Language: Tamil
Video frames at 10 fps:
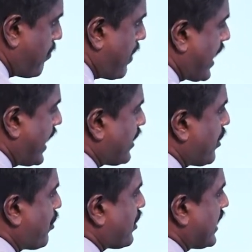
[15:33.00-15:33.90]

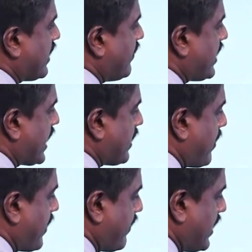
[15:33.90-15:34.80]
மகனுக்கு கொடுத்ததும்
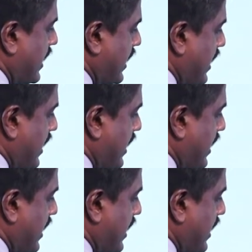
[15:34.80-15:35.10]
விற்றதும் எவ்வளவு